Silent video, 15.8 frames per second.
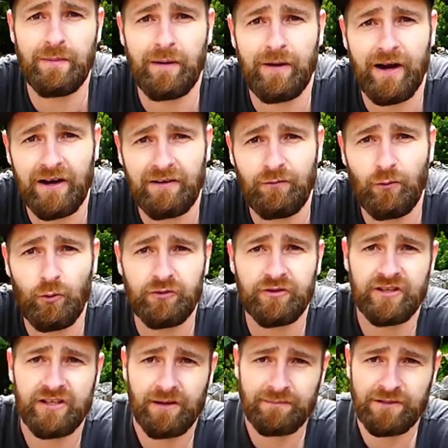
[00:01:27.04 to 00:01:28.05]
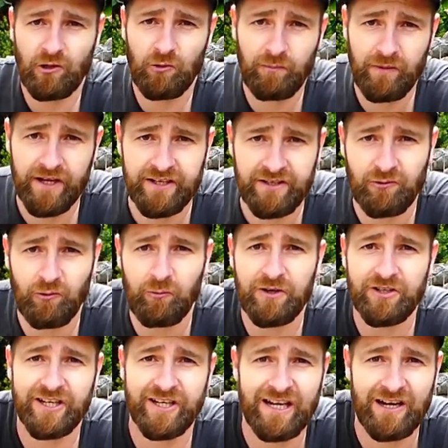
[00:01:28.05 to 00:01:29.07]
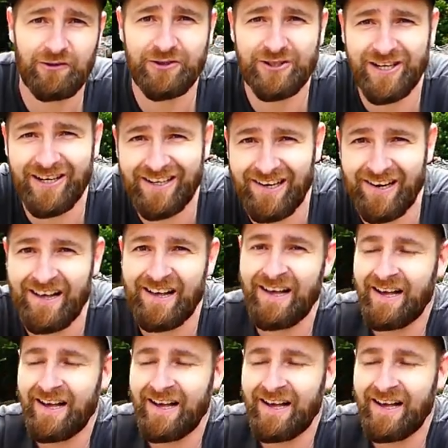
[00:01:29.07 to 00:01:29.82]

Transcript: man am Hang wohnt, dann braucht man echt Oberschenkel aus Stahl.